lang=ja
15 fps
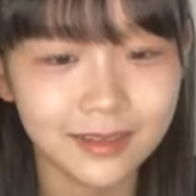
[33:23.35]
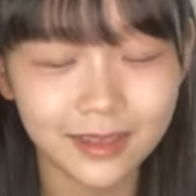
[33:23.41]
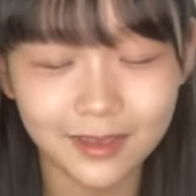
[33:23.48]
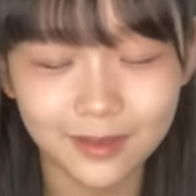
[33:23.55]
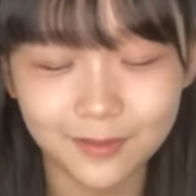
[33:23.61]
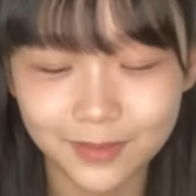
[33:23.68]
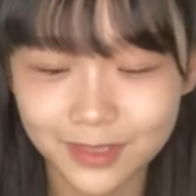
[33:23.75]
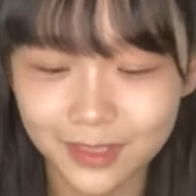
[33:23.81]

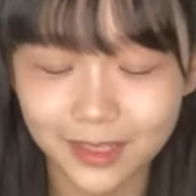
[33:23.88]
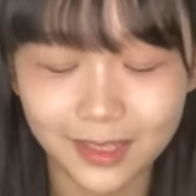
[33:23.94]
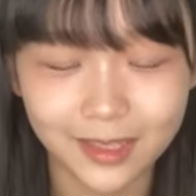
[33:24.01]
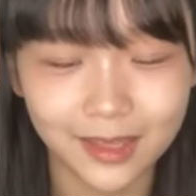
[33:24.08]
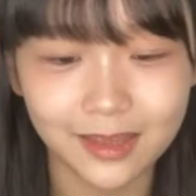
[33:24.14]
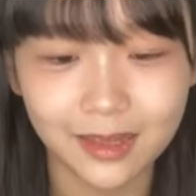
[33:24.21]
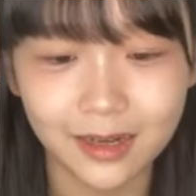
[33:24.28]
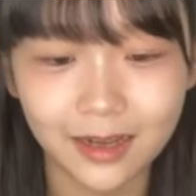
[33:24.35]
でまたやっ
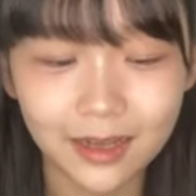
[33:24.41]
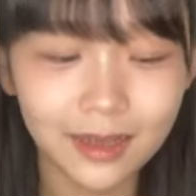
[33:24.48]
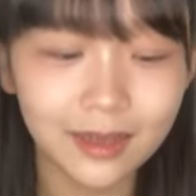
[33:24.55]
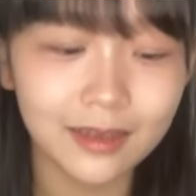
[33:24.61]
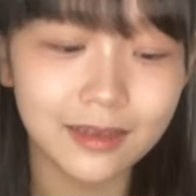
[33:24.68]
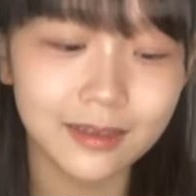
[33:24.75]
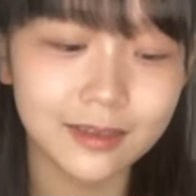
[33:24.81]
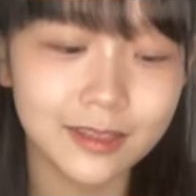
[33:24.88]
てたら「
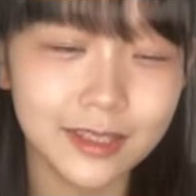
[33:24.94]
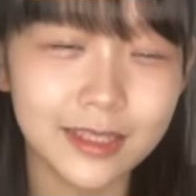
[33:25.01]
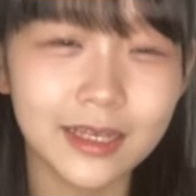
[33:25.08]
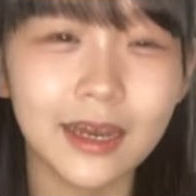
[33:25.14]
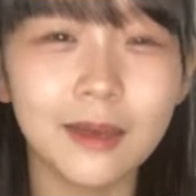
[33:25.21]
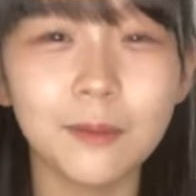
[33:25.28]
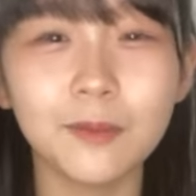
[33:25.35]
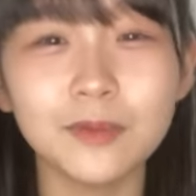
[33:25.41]
あ着替え持っ
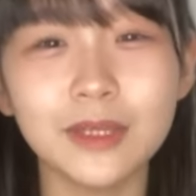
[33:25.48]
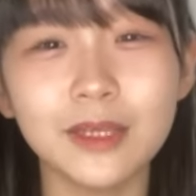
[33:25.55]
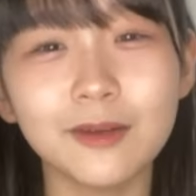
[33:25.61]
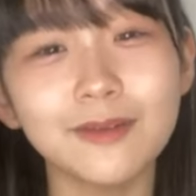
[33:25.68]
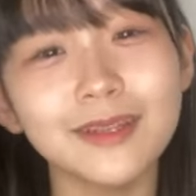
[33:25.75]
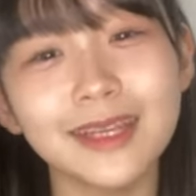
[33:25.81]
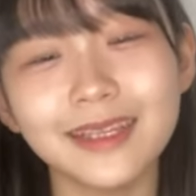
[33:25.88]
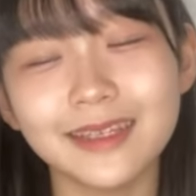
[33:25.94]
て
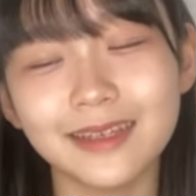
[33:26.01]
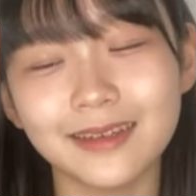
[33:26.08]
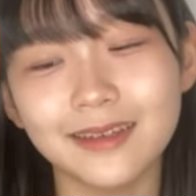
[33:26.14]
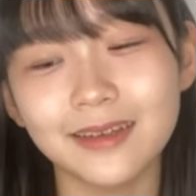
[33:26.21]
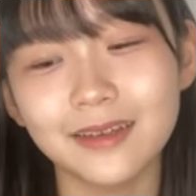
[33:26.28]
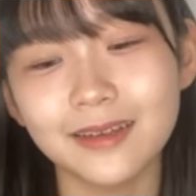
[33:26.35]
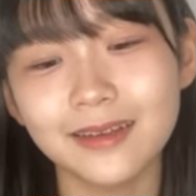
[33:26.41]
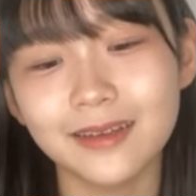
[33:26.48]
こなきゃ
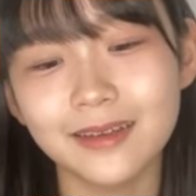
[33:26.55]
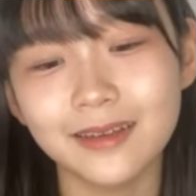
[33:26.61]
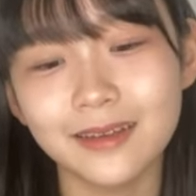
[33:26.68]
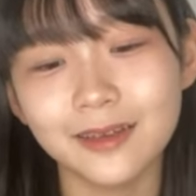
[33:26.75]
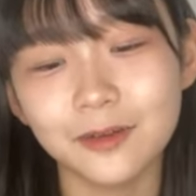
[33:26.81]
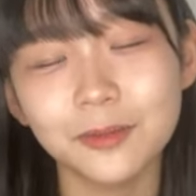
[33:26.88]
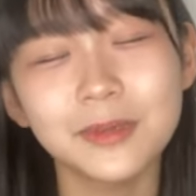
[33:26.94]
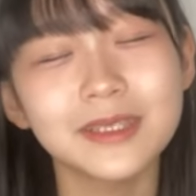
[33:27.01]

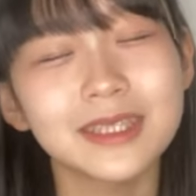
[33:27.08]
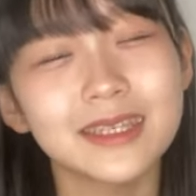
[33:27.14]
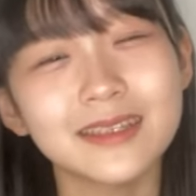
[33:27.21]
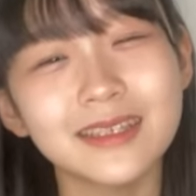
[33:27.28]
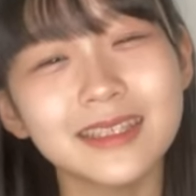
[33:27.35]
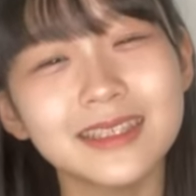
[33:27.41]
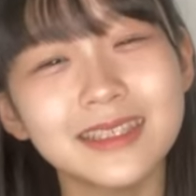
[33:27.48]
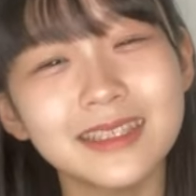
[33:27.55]
ごめんさ
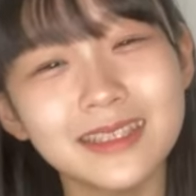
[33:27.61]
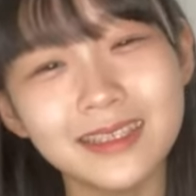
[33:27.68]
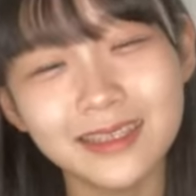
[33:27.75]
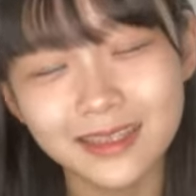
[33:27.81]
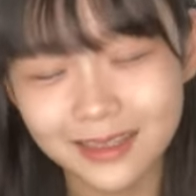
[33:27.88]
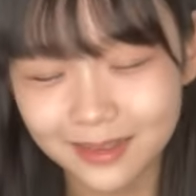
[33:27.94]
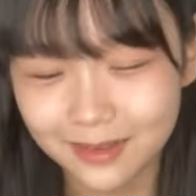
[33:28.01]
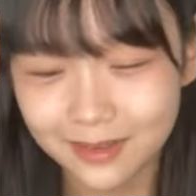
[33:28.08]
つきち
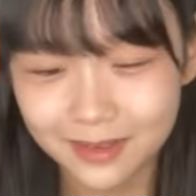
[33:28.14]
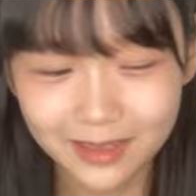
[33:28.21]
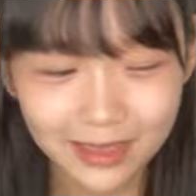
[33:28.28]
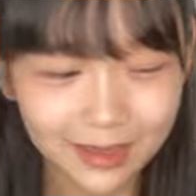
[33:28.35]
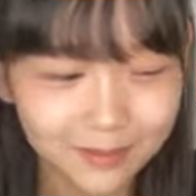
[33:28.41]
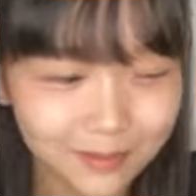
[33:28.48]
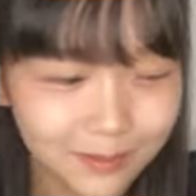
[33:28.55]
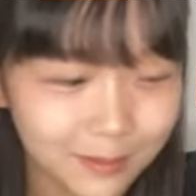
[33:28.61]

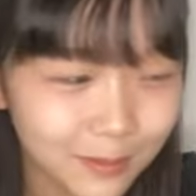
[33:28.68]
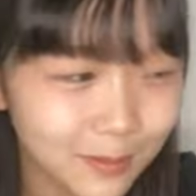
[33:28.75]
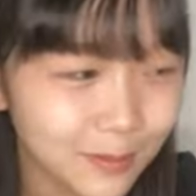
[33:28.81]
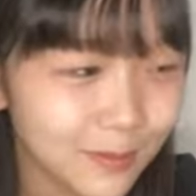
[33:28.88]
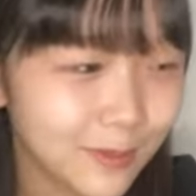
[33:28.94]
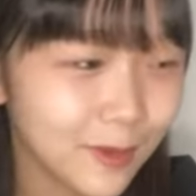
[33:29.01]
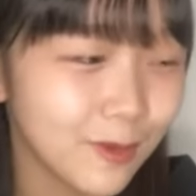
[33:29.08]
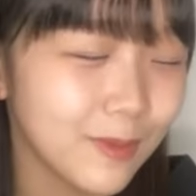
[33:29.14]

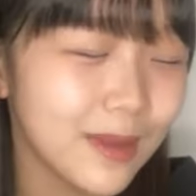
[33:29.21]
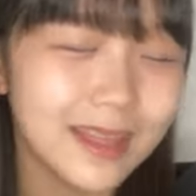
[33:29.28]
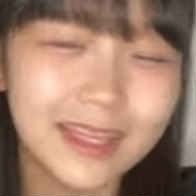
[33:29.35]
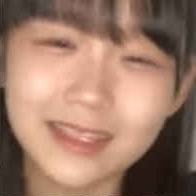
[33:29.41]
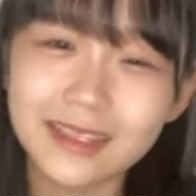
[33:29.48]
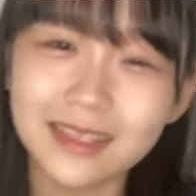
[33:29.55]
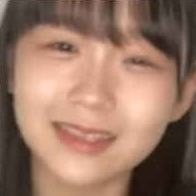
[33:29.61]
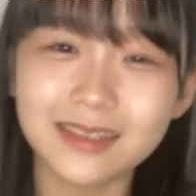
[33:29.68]
ごめんね
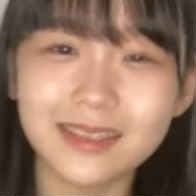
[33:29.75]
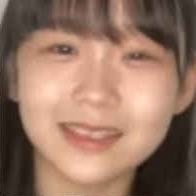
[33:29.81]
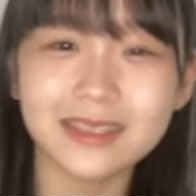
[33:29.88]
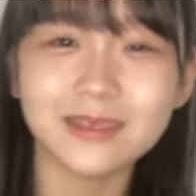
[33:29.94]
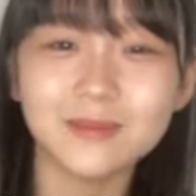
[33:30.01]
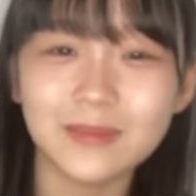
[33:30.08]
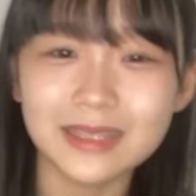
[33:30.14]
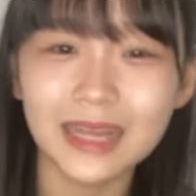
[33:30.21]
さつきち
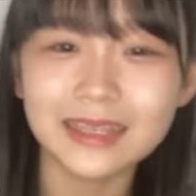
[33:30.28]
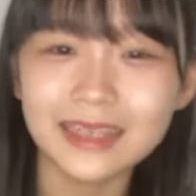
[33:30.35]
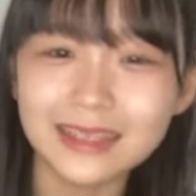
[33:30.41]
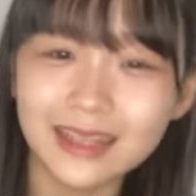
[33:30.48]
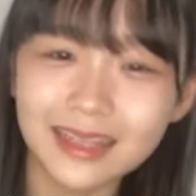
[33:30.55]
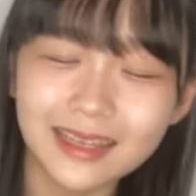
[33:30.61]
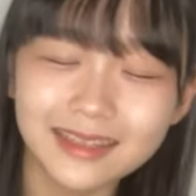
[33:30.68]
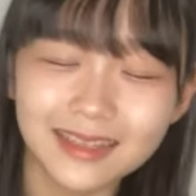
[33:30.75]
また開け
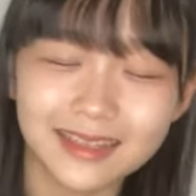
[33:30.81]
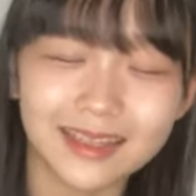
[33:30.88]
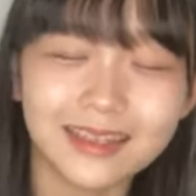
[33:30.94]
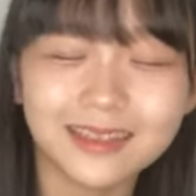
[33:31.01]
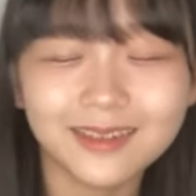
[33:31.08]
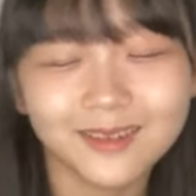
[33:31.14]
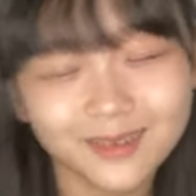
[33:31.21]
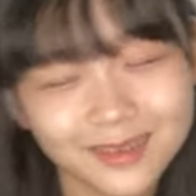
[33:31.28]
てって言ったら「
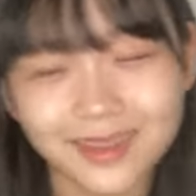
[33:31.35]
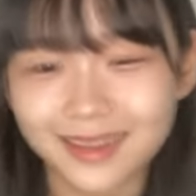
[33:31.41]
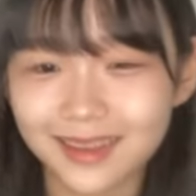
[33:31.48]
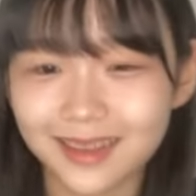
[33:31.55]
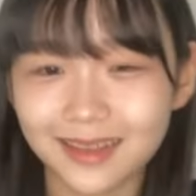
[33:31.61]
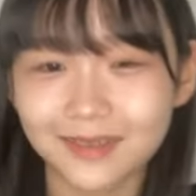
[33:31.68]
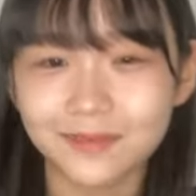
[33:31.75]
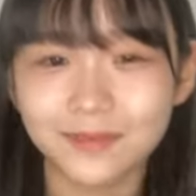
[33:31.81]
いいよ」って言っ
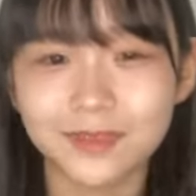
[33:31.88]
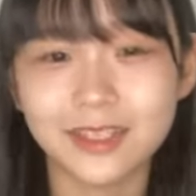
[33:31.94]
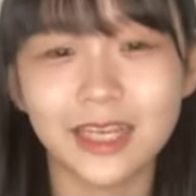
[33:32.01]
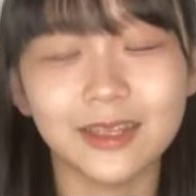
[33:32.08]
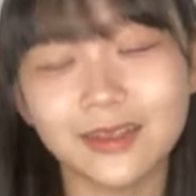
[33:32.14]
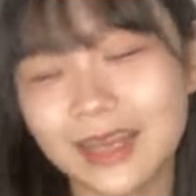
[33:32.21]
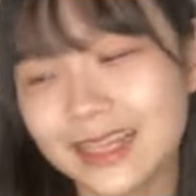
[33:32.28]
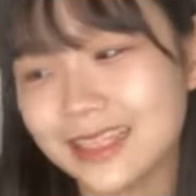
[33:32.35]
て「
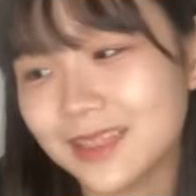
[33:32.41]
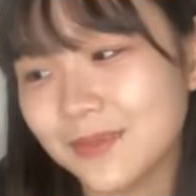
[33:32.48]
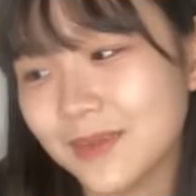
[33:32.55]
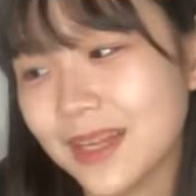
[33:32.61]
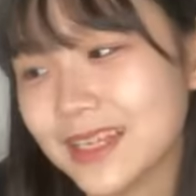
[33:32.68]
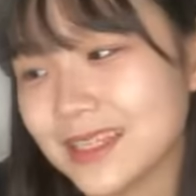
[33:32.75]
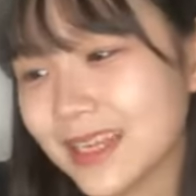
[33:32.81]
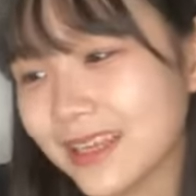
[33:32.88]
ちゃんと鍵閉
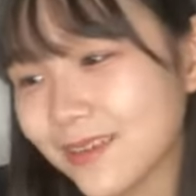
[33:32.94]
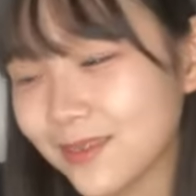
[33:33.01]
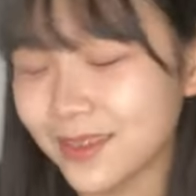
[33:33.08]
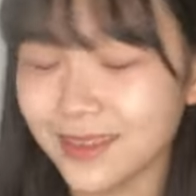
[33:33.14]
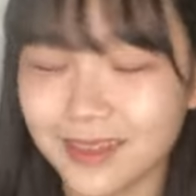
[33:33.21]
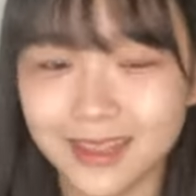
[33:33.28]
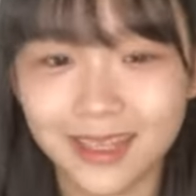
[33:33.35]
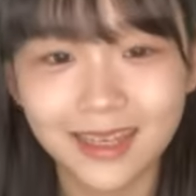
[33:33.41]
めなさいよ」っ
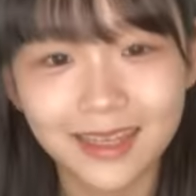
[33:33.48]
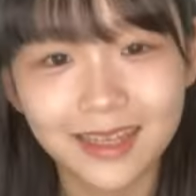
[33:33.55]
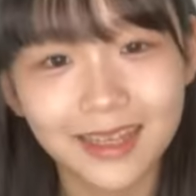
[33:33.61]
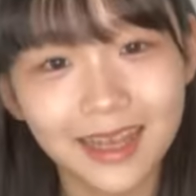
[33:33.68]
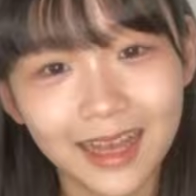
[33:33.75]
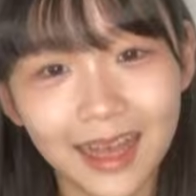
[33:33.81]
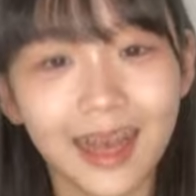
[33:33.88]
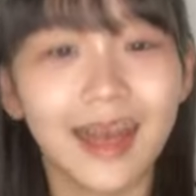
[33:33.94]
て言って「
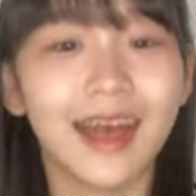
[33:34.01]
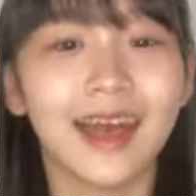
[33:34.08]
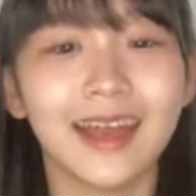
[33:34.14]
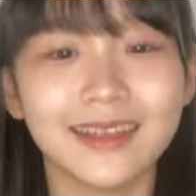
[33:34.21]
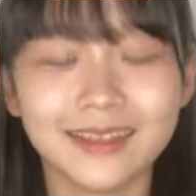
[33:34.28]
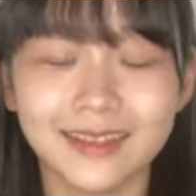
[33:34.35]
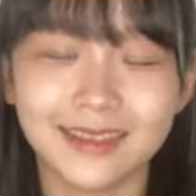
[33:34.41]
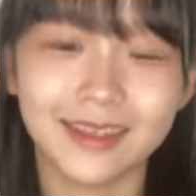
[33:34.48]

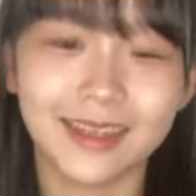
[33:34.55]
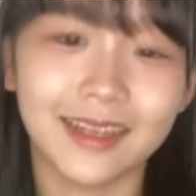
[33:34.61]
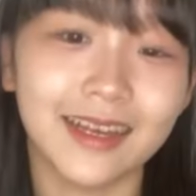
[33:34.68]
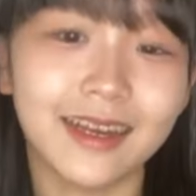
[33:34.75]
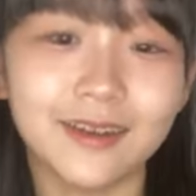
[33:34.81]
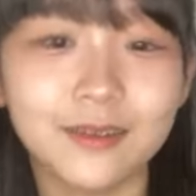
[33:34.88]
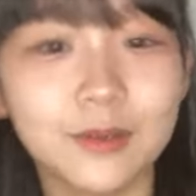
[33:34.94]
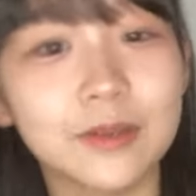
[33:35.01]
はーい」って
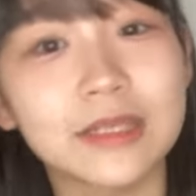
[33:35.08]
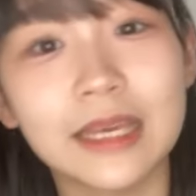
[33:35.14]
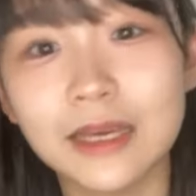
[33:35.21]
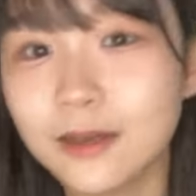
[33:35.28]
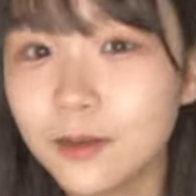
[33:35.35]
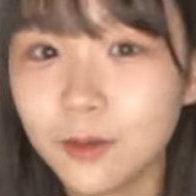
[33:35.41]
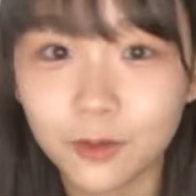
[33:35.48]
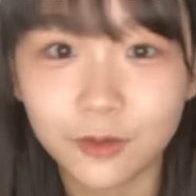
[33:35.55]
やるのを
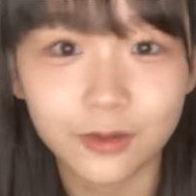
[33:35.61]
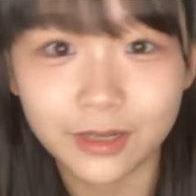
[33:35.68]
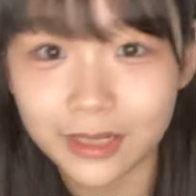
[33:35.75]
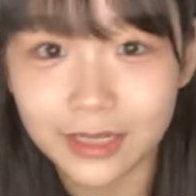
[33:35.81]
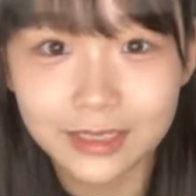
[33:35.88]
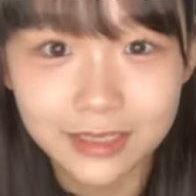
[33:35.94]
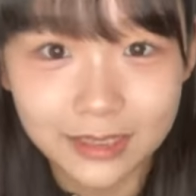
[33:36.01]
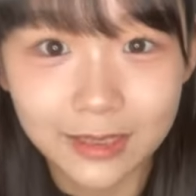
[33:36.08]
結構繰り
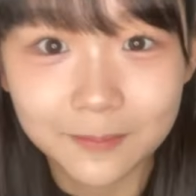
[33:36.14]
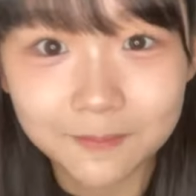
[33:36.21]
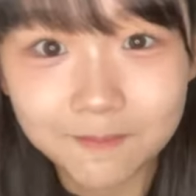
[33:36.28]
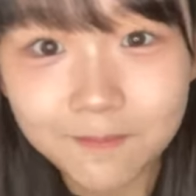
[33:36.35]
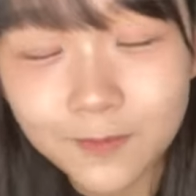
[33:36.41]
返してた